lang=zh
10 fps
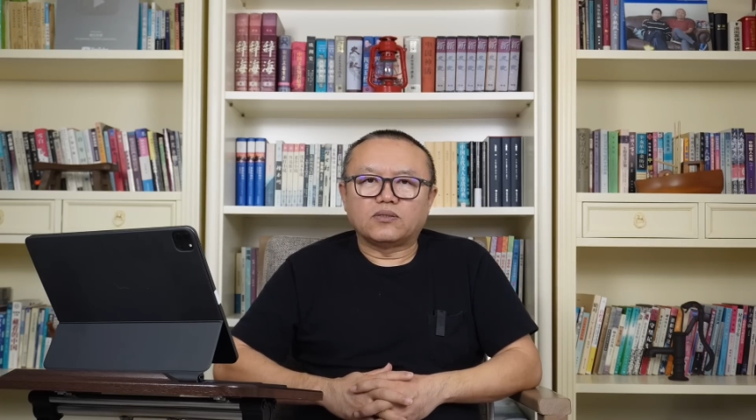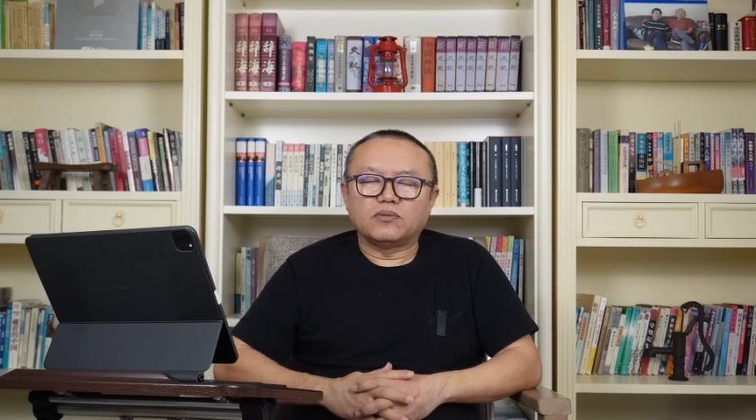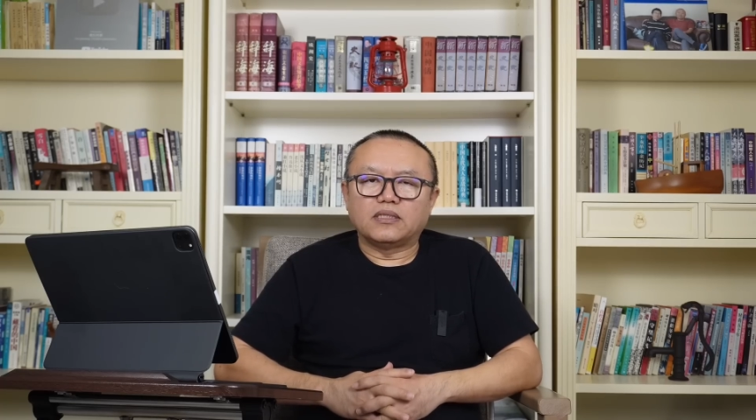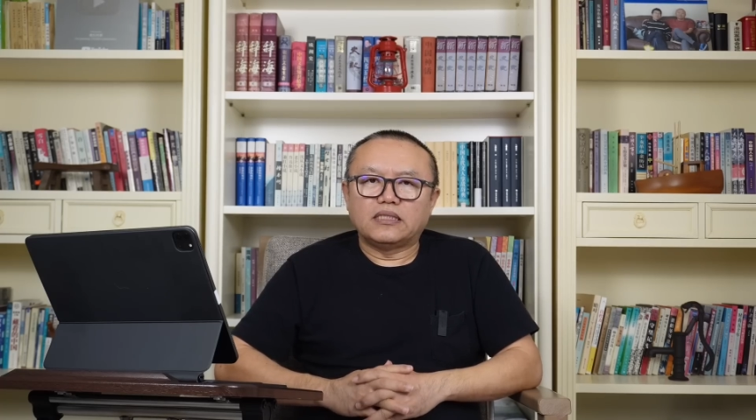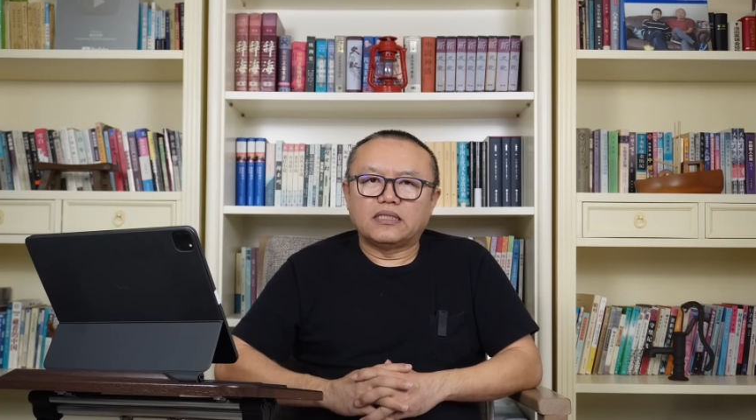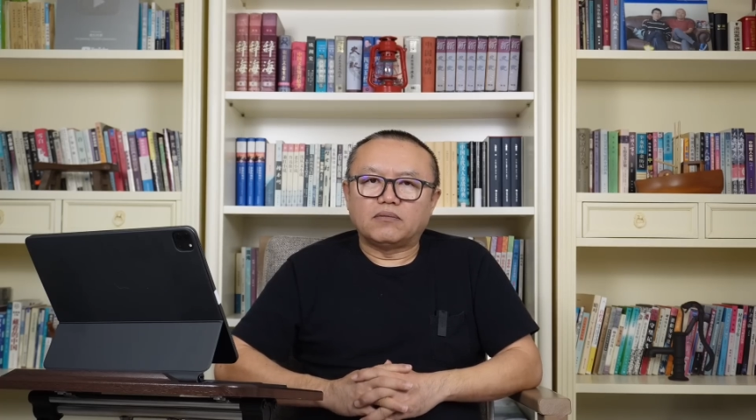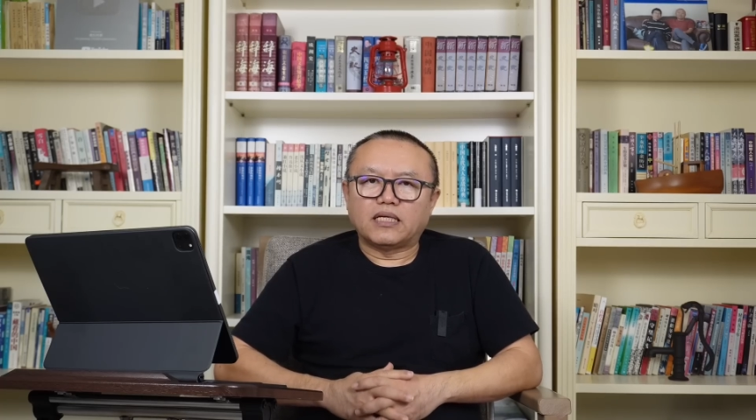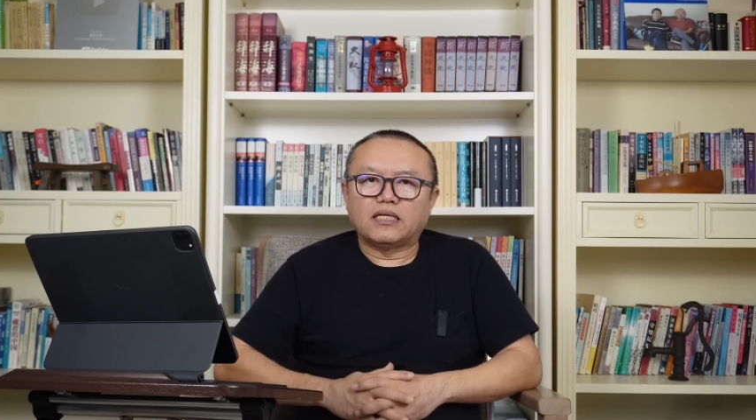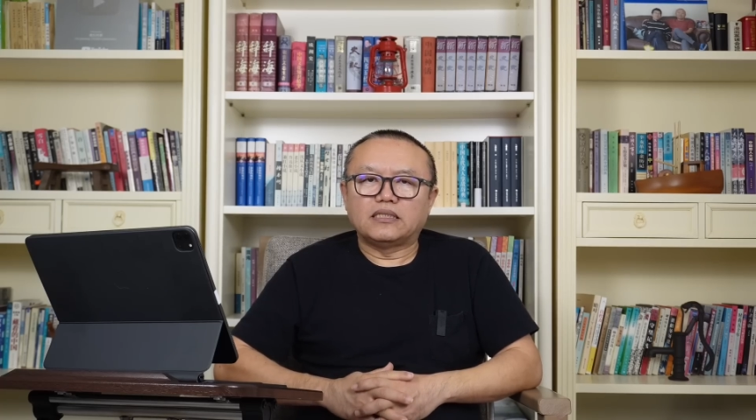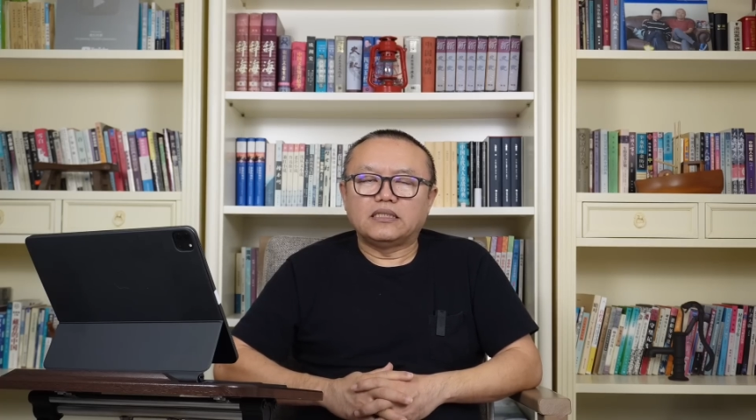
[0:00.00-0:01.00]
中原议长
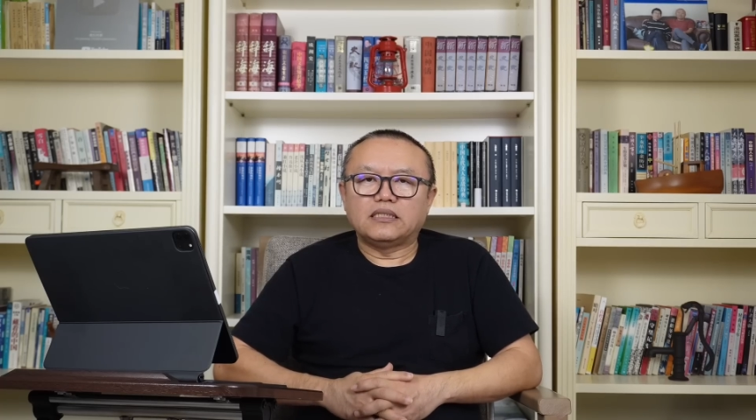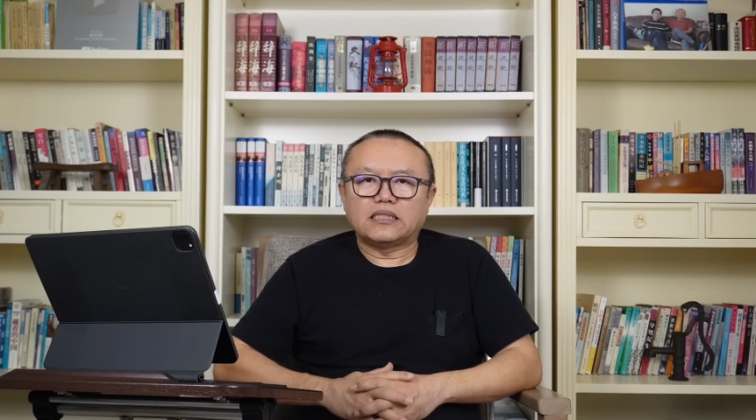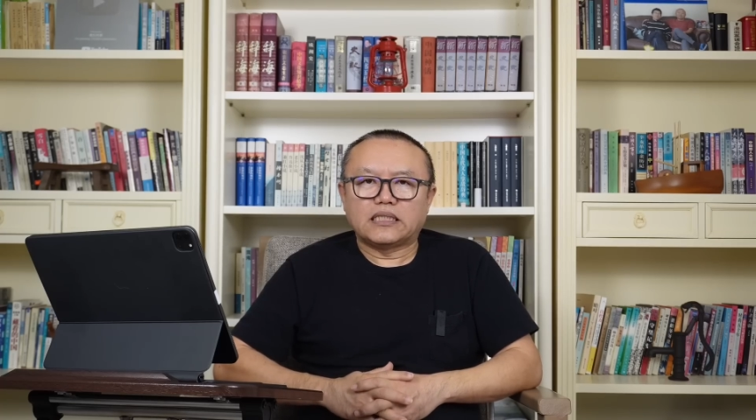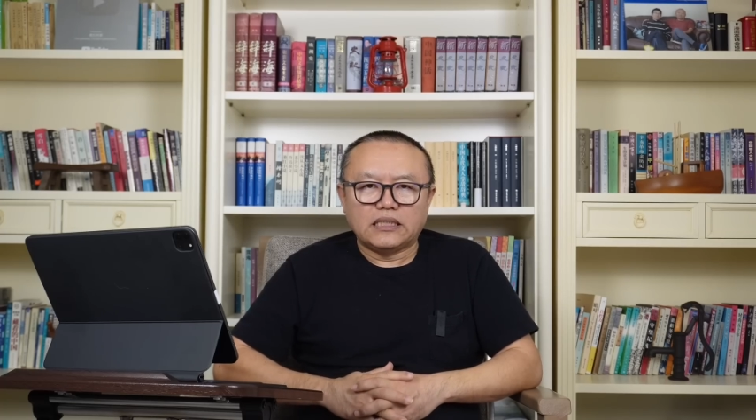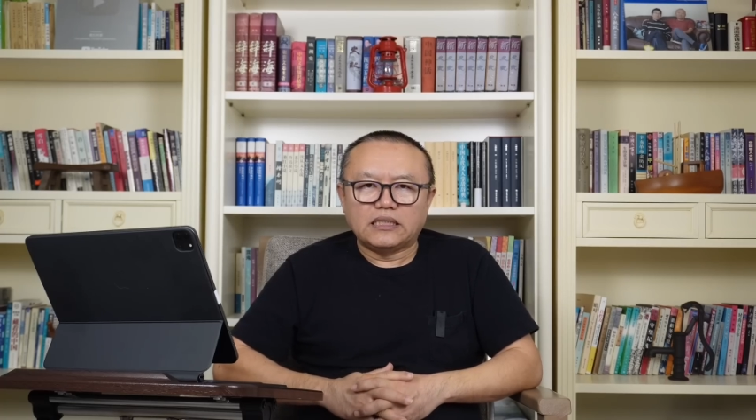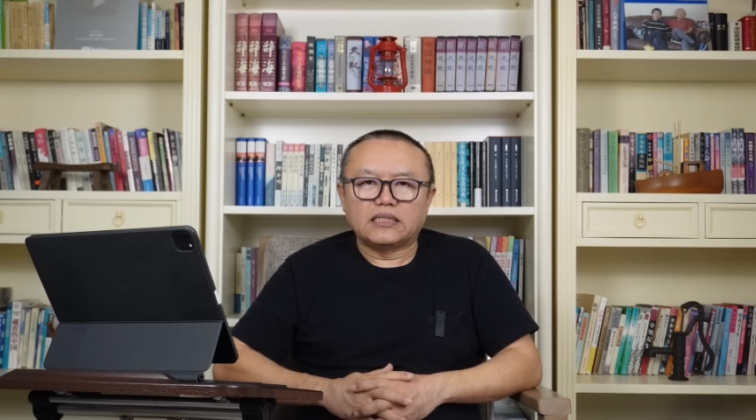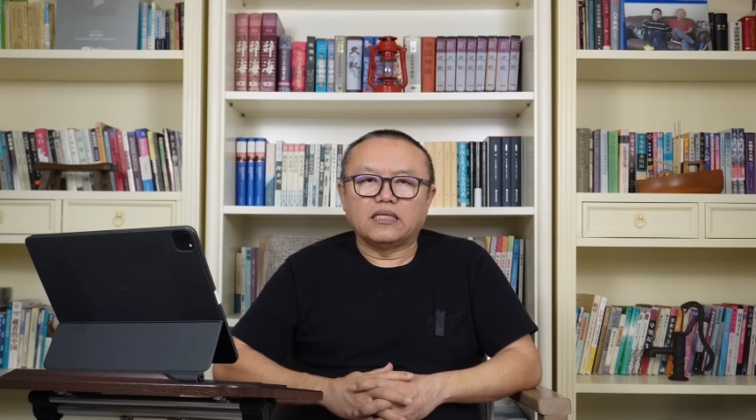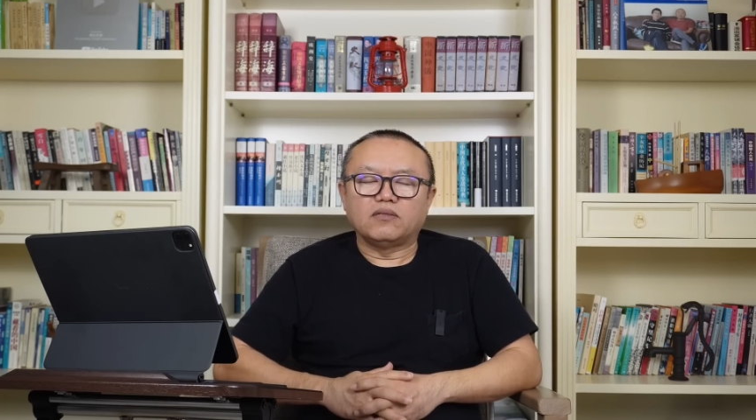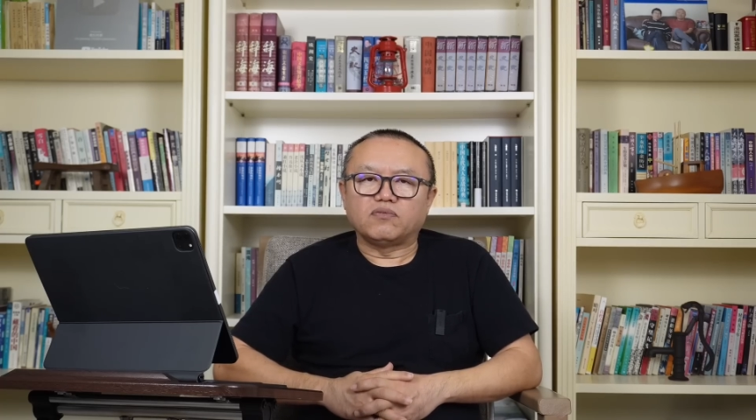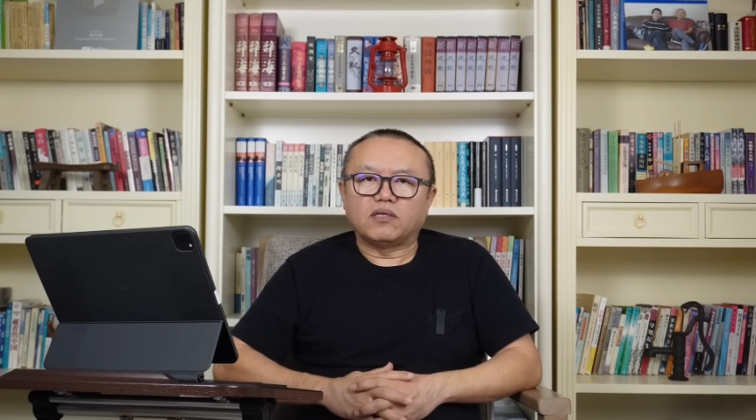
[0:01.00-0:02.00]
麦卡锡提
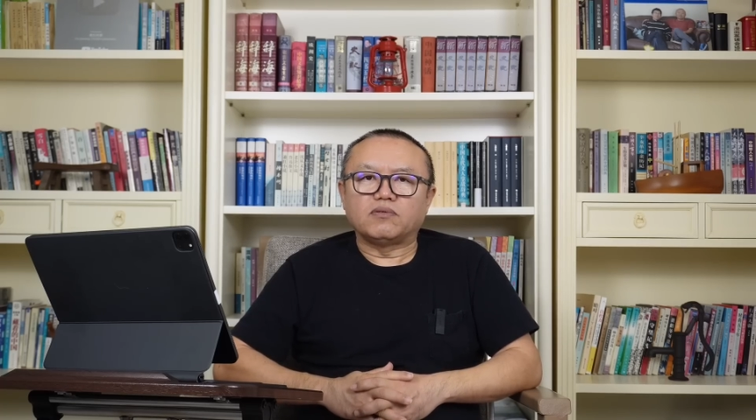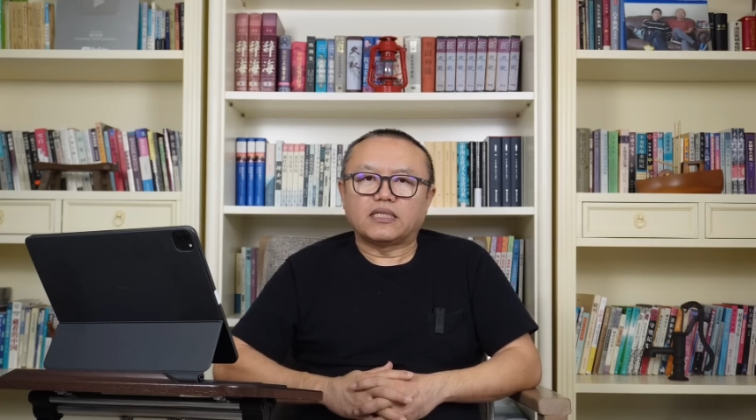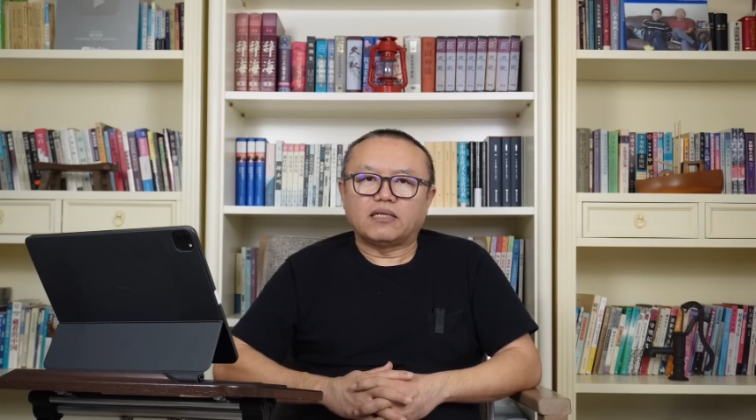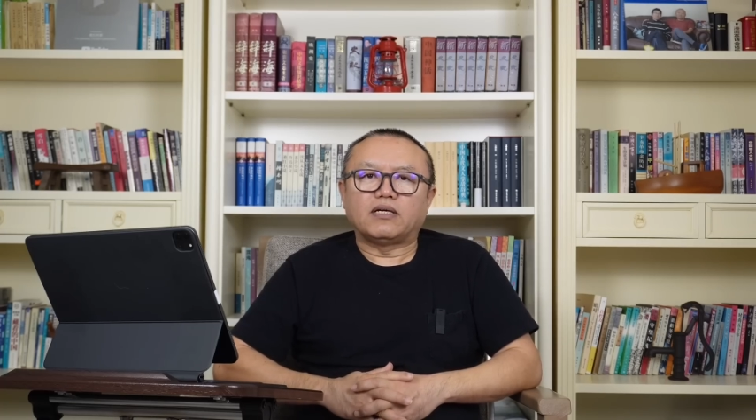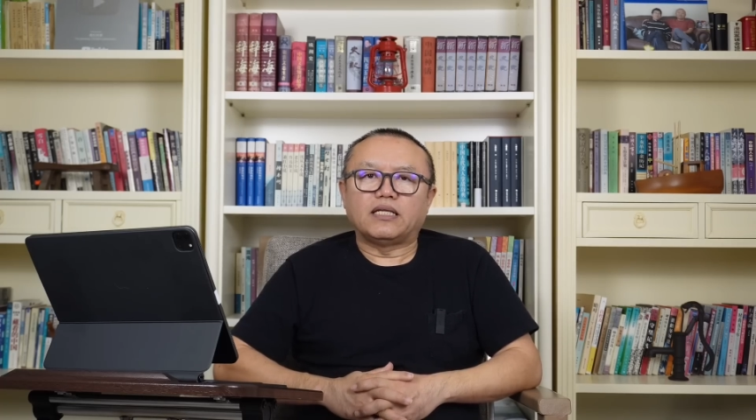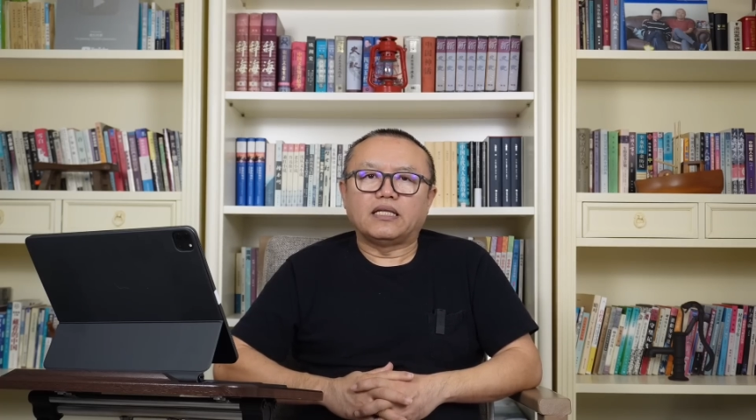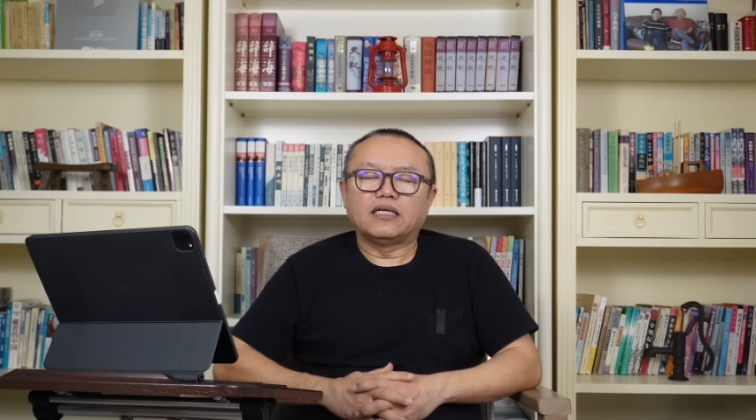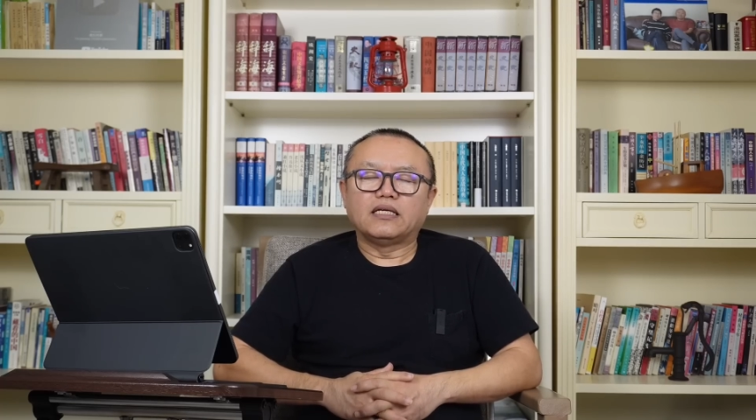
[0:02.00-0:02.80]
前访问台湾，